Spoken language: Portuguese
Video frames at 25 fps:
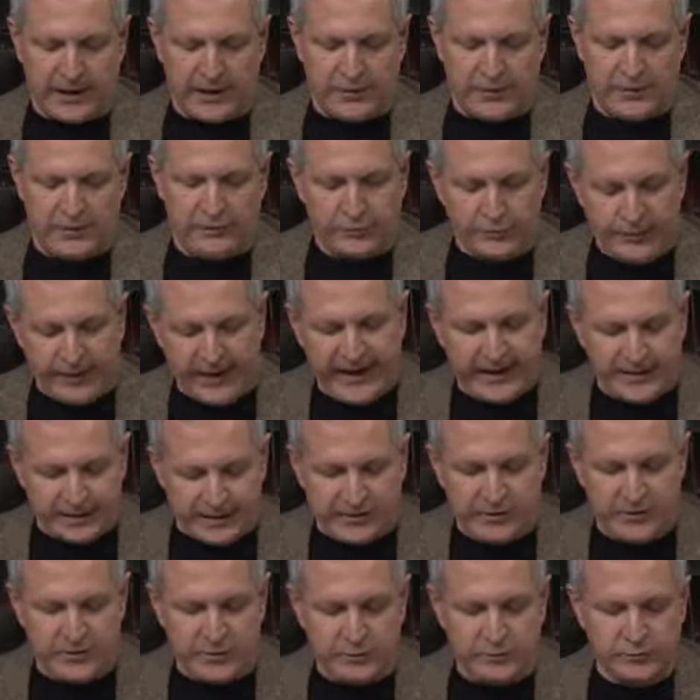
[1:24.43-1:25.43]
quando o
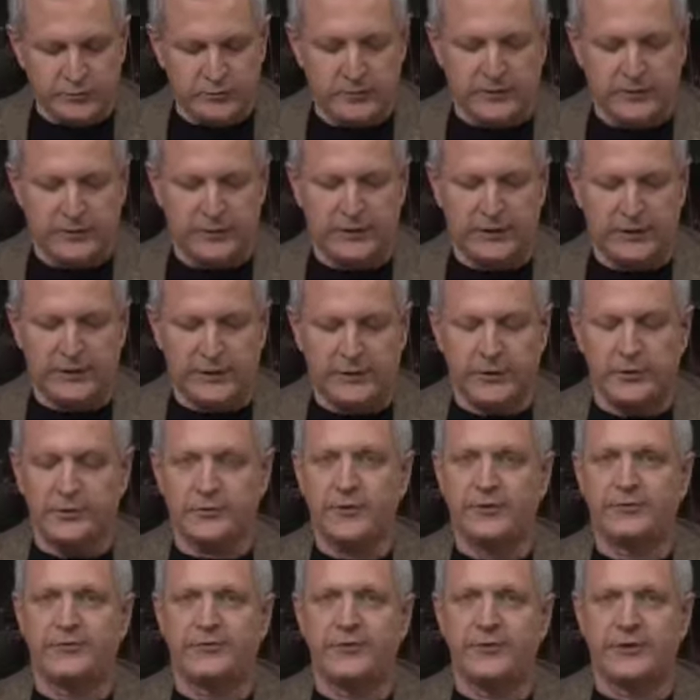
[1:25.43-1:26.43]
Brasil ganhou
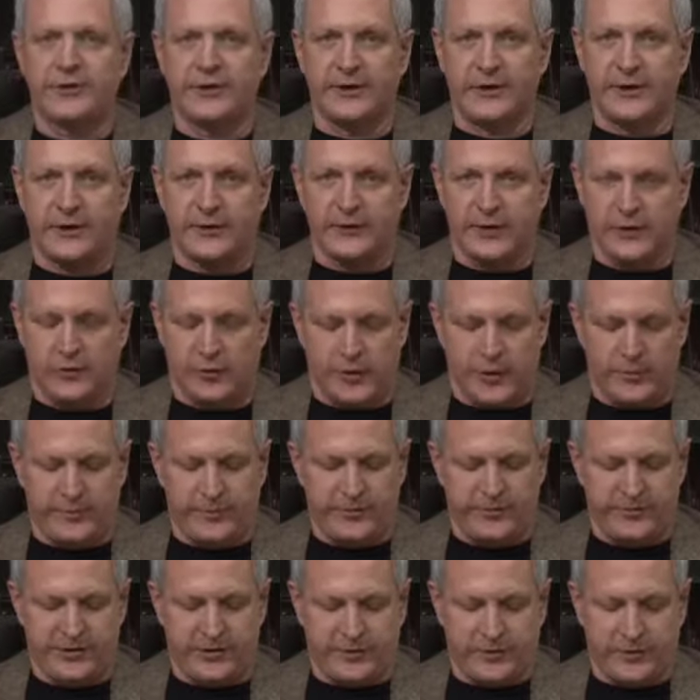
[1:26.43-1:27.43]
do anfitrião na
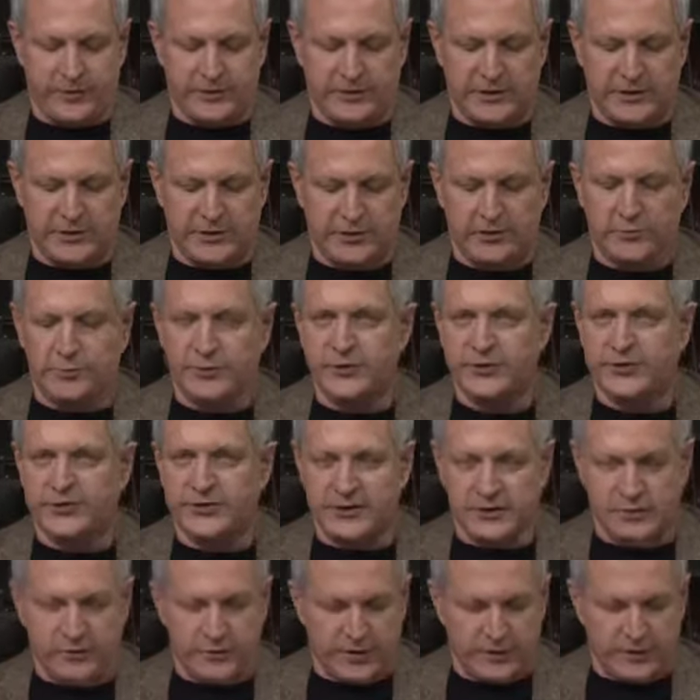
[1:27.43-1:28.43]
Copa de 58 por
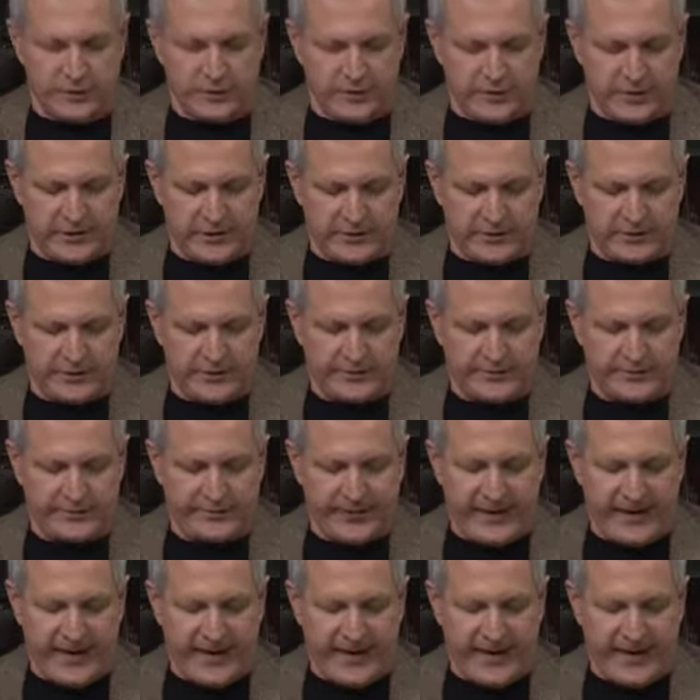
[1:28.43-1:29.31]
5 a 2.